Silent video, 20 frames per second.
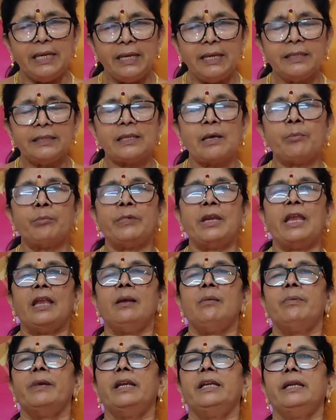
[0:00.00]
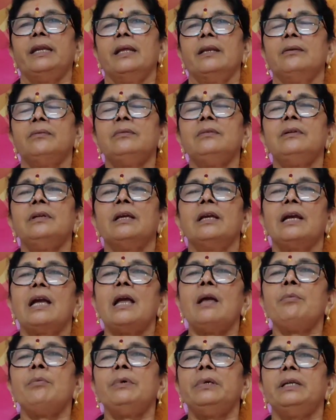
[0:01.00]
ఈ తమ్నైలు పెట్టాను
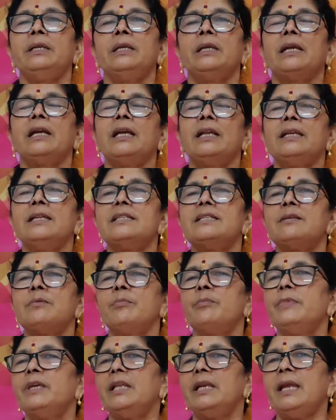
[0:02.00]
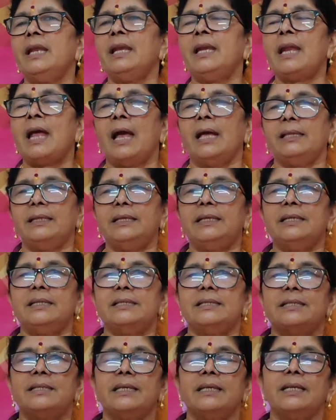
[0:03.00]
కాబట్టి కనీసం మీరైనా
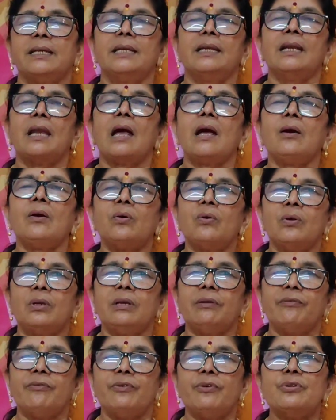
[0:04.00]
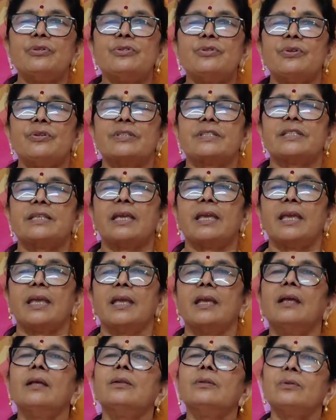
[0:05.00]
ఆదరించి నాకు కొన్ని వ్యూస్ వస్తే
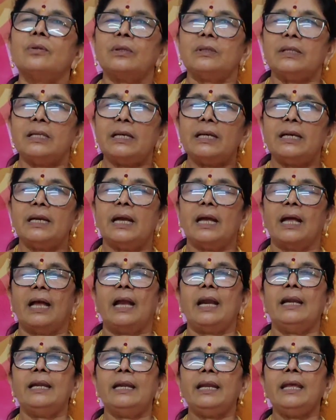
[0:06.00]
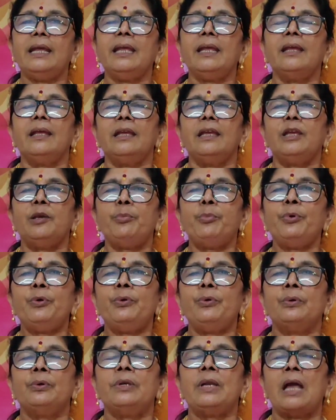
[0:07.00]
తొందరగా అంటే
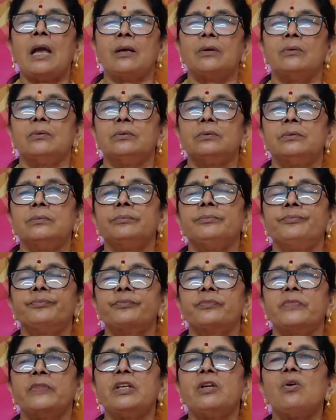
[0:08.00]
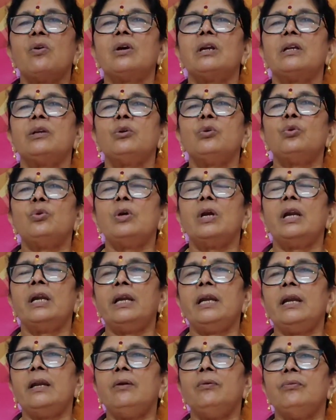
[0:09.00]
ఇప్పుడు నాకు ఇంకొక టూ
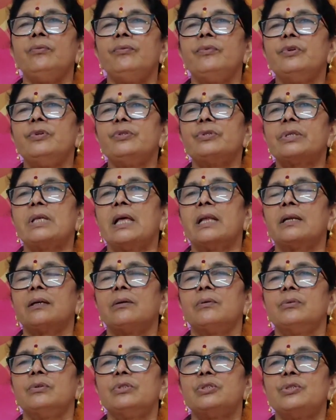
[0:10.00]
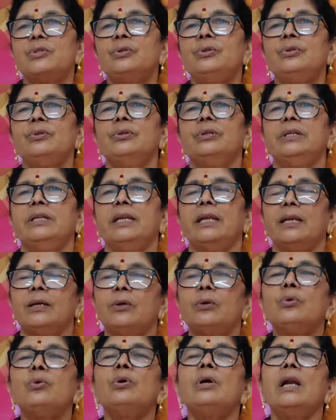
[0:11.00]
హండ్రెడ్ వ్యూస్ కనుక వచ్చిండుంటే
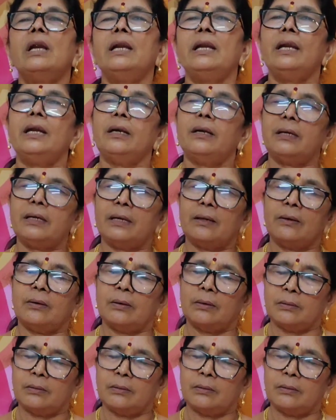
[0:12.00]
టూ హండ్రెడ్